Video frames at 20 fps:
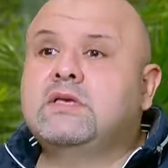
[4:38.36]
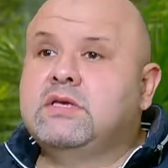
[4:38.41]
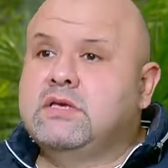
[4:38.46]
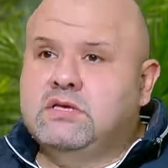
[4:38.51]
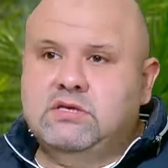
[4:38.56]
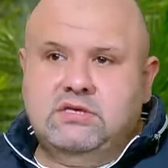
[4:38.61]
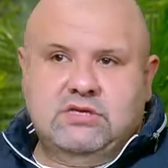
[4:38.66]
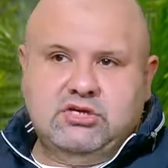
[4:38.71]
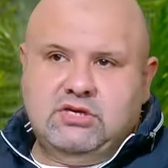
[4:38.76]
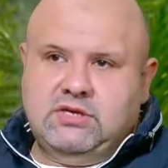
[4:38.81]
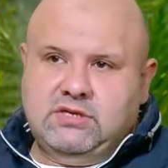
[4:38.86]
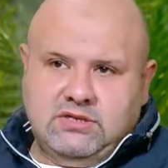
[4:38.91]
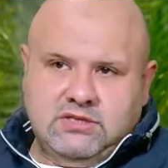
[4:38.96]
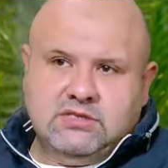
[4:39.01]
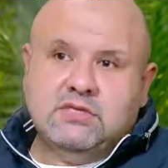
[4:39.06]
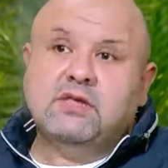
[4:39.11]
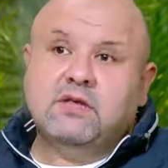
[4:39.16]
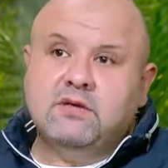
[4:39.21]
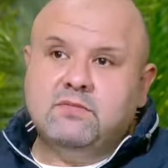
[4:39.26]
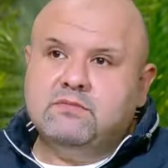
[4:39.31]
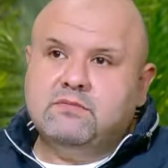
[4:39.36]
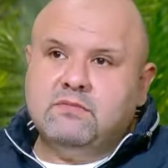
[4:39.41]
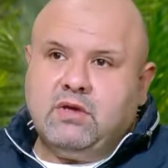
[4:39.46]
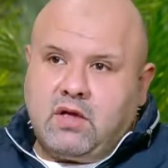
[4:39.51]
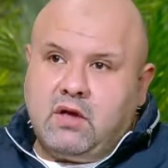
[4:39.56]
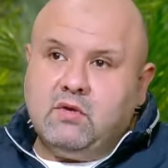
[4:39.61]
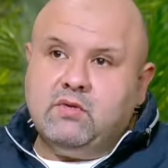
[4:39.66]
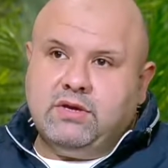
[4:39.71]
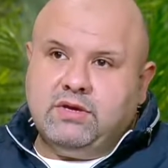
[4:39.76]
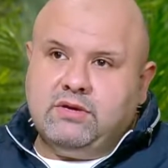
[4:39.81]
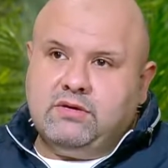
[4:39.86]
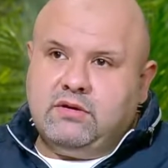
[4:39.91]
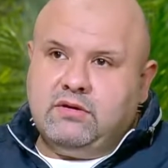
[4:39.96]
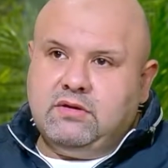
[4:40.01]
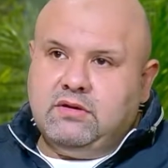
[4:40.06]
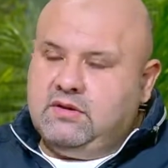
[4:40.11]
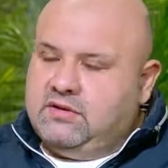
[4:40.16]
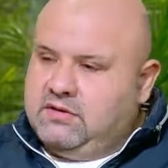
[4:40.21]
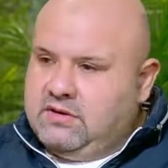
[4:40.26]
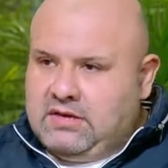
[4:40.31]
اصطدام قوي جدا
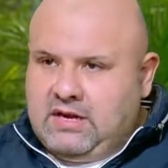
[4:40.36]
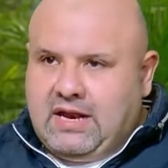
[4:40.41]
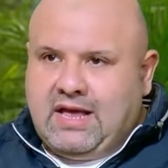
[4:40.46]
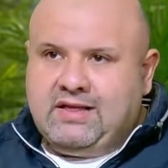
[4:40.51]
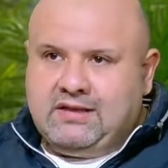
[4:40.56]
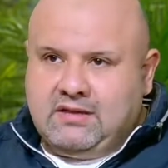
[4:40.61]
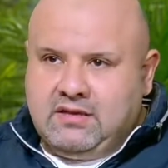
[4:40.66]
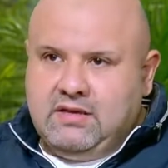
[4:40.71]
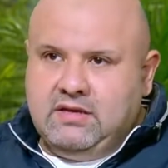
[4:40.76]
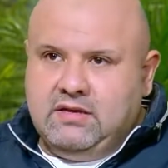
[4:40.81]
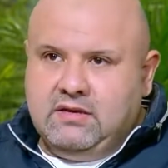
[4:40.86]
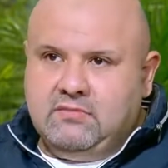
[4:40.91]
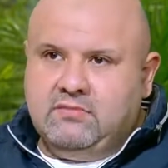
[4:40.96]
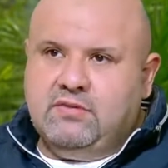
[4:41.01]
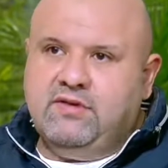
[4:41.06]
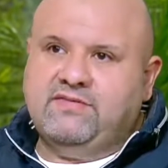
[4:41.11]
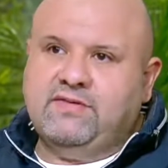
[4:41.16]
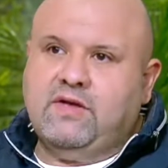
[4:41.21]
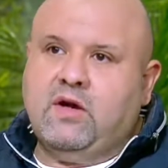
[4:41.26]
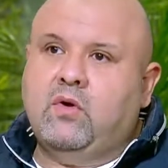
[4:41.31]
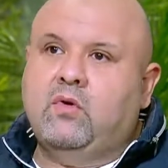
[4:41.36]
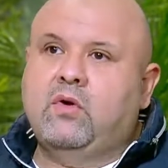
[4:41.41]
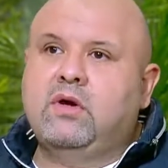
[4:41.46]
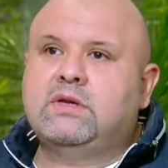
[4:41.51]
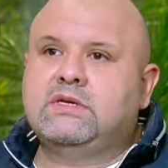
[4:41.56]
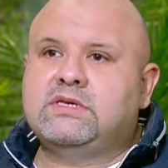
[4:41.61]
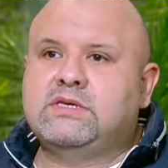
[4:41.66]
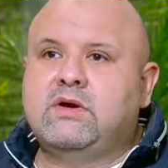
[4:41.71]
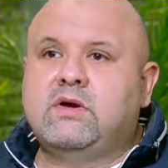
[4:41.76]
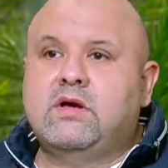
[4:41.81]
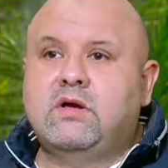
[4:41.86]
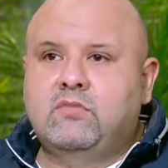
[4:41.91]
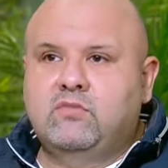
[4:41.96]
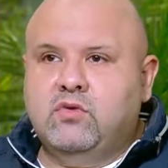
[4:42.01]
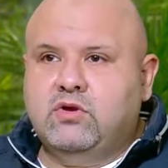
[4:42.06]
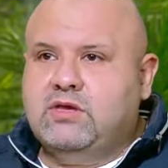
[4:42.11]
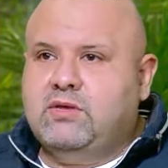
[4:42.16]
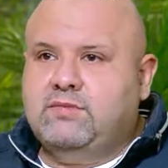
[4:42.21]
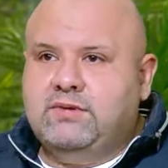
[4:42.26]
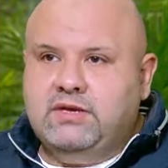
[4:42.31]
الحالتين بيفتحوا سواء
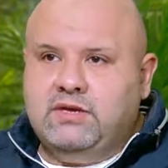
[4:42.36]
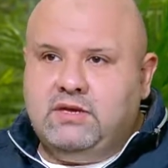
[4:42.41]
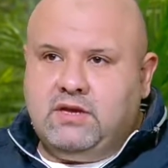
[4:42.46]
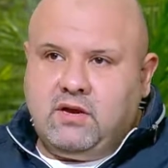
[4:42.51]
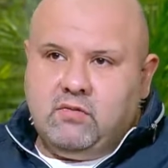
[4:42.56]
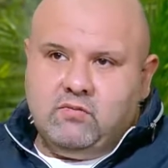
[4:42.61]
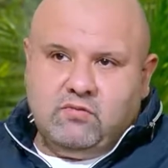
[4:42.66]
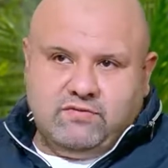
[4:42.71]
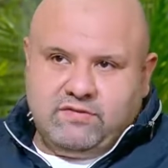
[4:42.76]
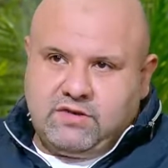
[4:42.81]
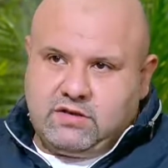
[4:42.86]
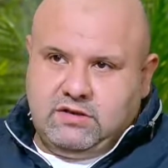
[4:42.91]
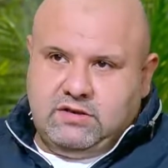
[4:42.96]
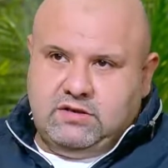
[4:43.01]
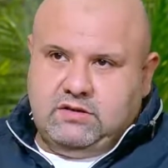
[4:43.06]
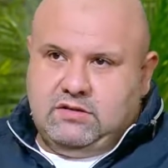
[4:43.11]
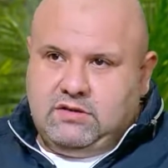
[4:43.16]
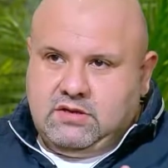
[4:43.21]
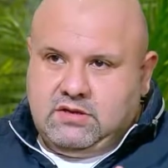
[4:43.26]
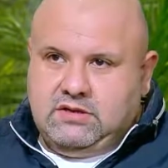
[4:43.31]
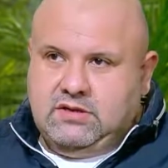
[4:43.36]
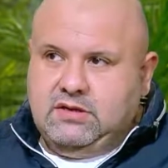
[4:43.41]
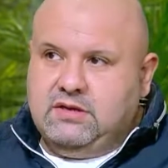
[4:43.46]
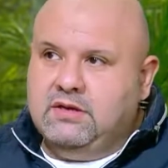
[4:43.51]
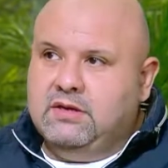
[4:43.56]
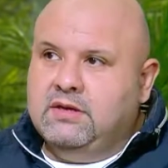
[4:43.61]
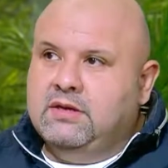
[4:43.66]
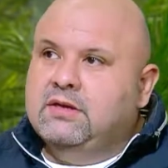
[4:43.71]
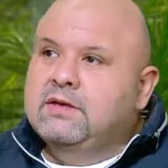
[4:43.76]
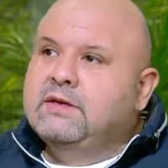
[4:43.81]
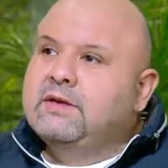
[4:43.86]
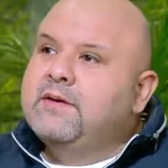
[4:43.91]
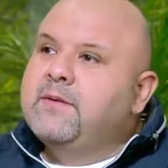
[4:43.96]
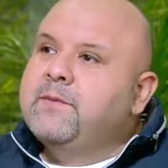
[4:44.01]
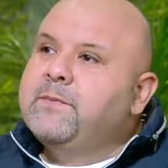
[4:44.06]
مجتمعين او منفردين يعني يعني لو فتحت